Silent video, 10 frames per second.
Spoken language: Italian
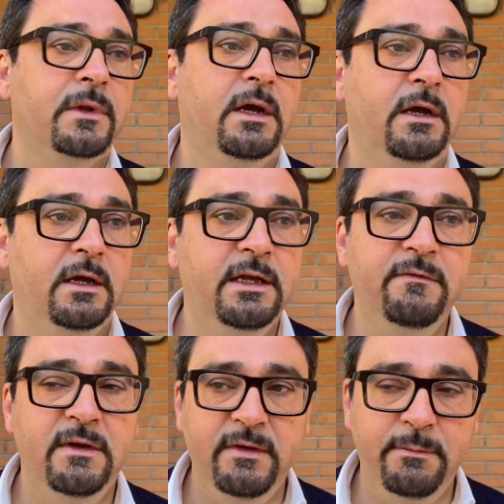eh,
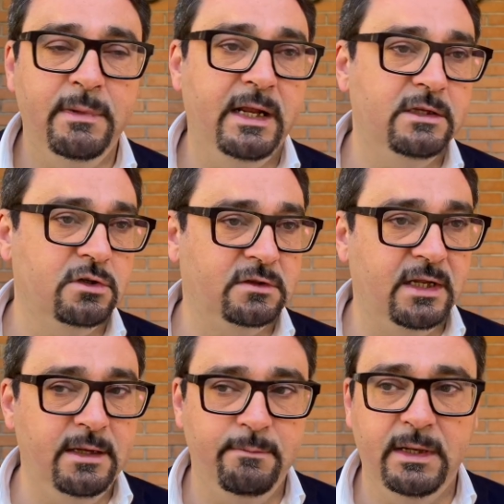invivibile e
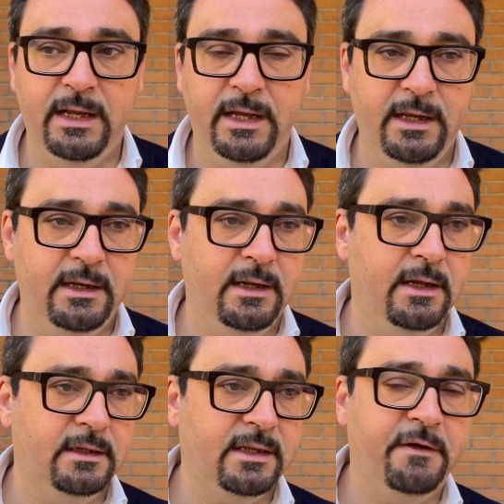insostenibile
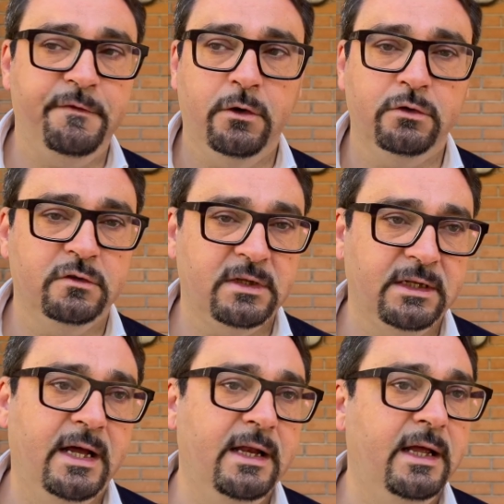il traffico
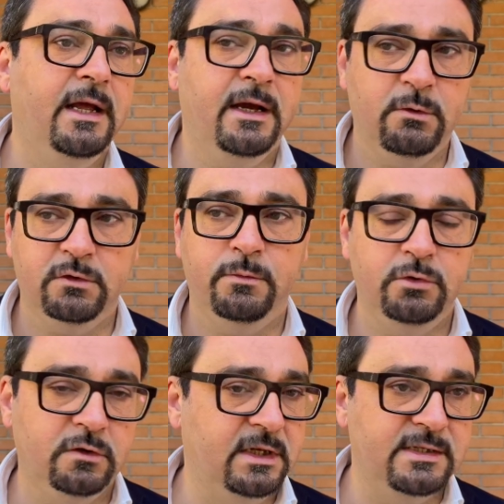autostradale, a questo
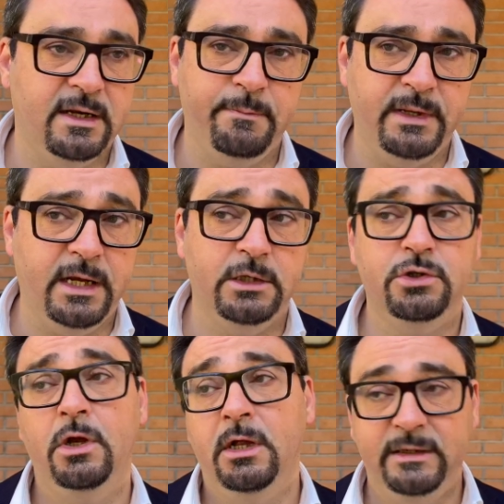punto si azzera il
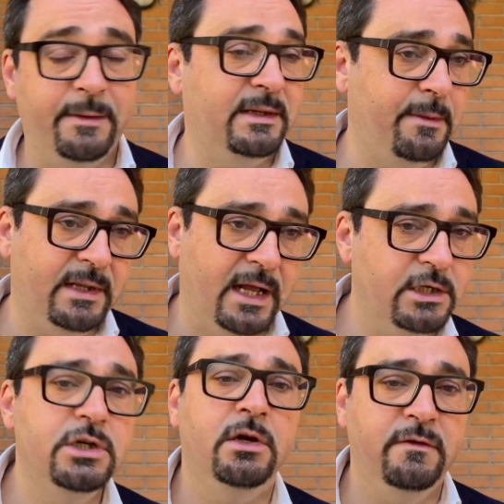pedaggio. Tema dei
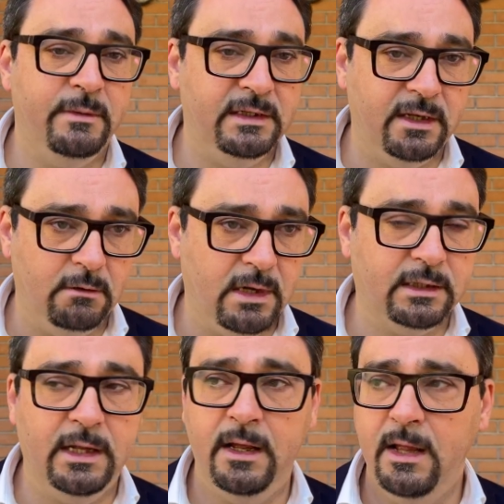pedaggi che ovviamente
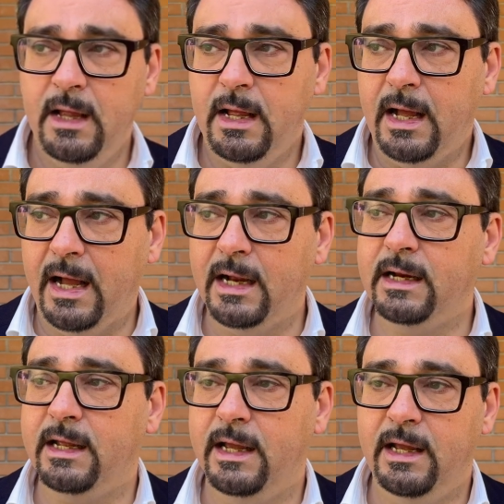riguarda
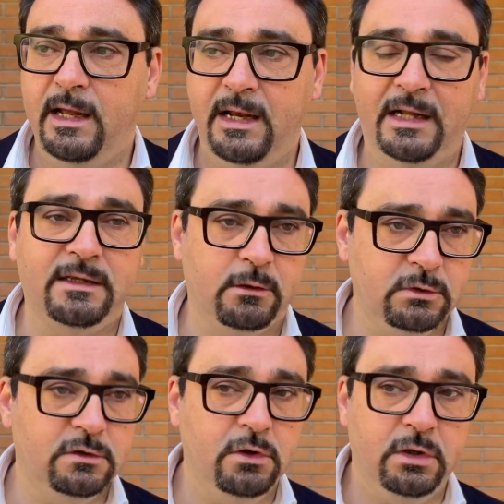anche l'altra
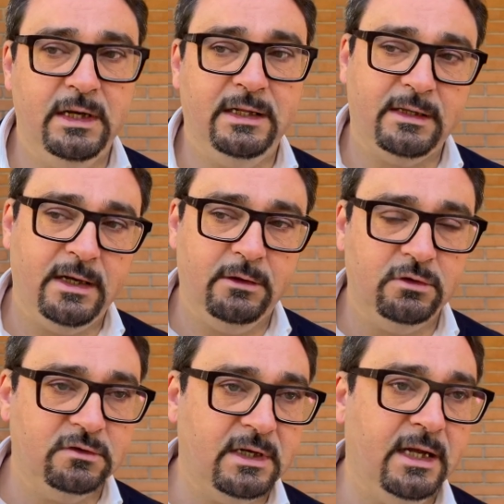questione, l'altra
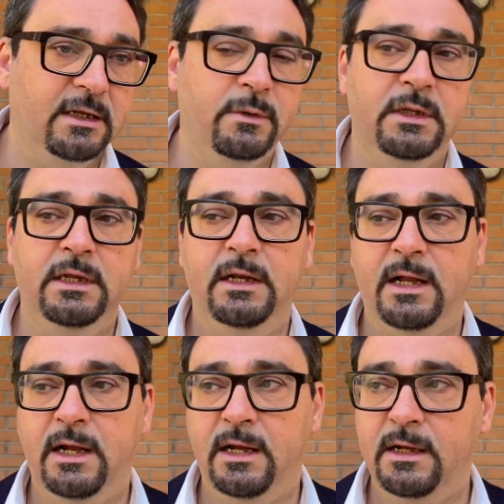autostrada, quindi
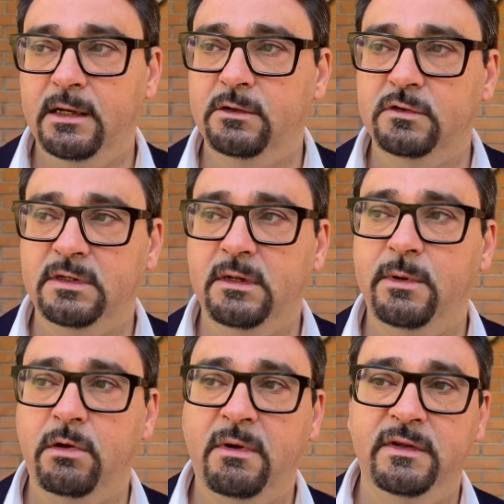l'autostrada la,
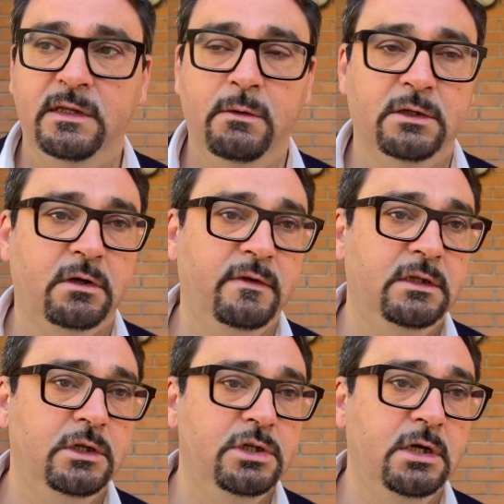per Roma
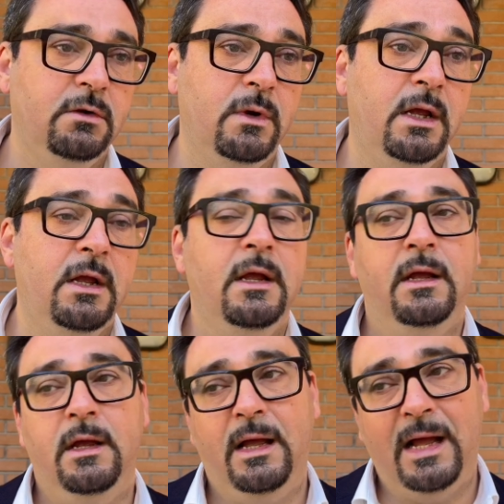24-25,
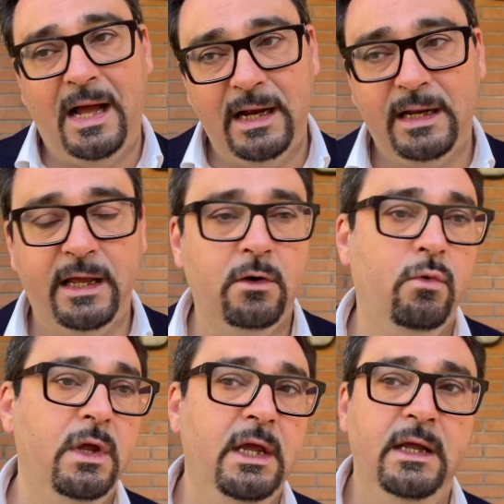eh, anche
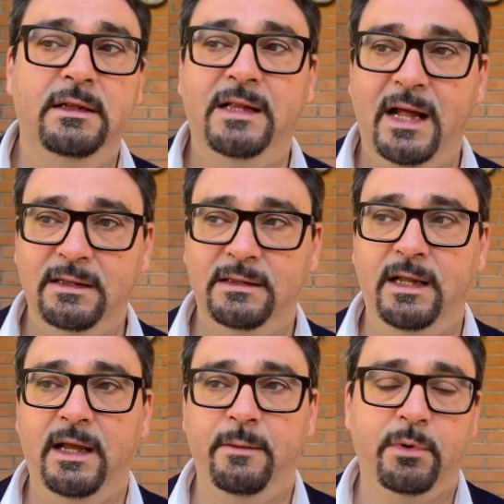qui
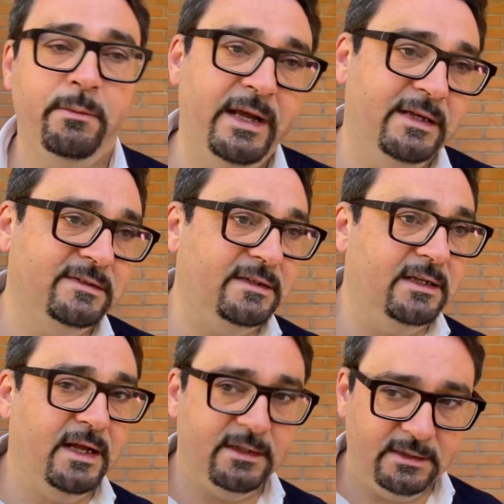tante
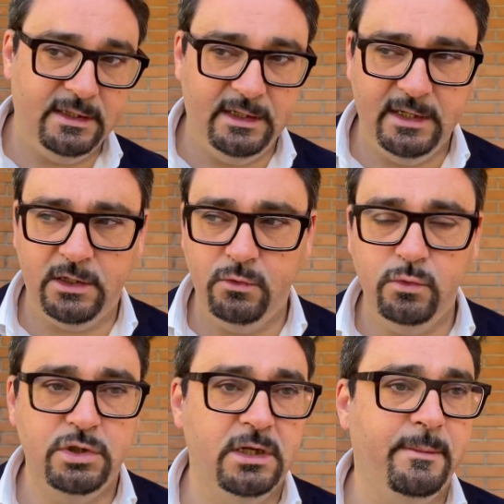promesse, tanti
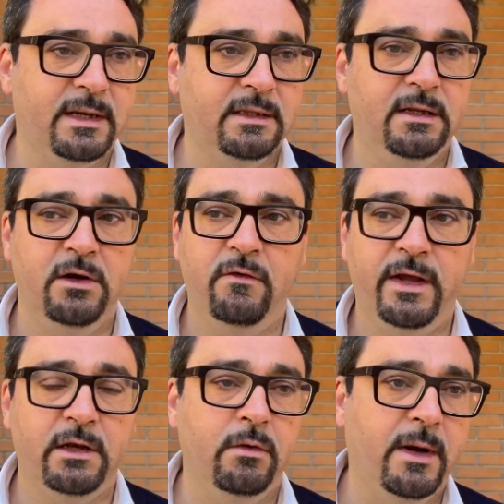annunci da parte del
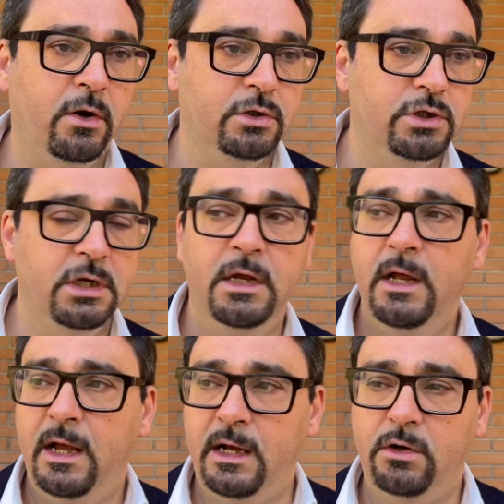governo, ma oggi
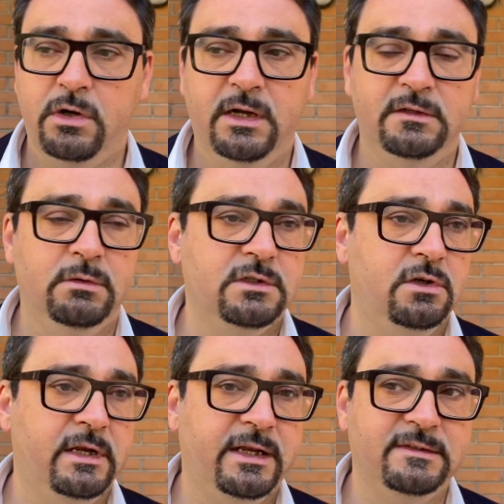ancora la
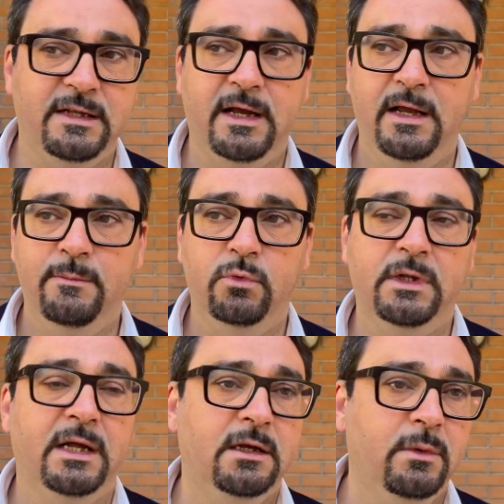situazione resta
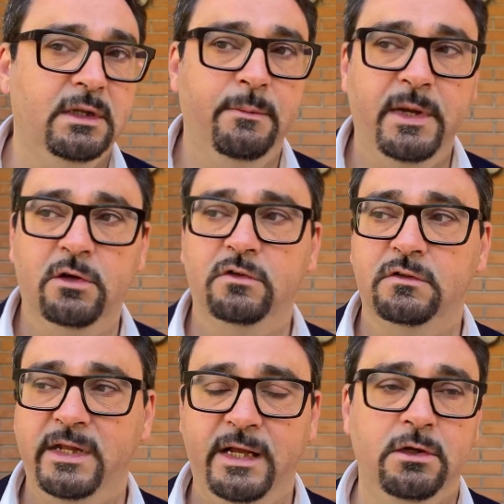immutata, quindi pieno
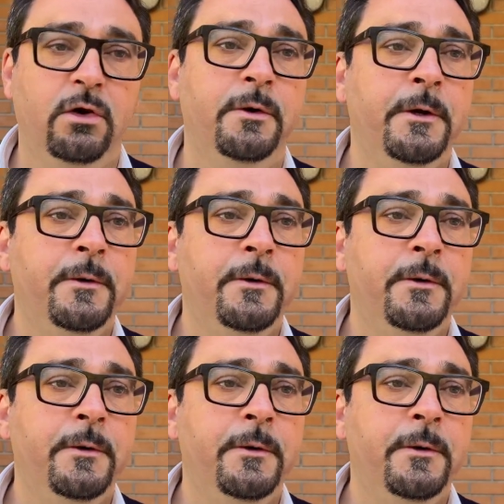sostegno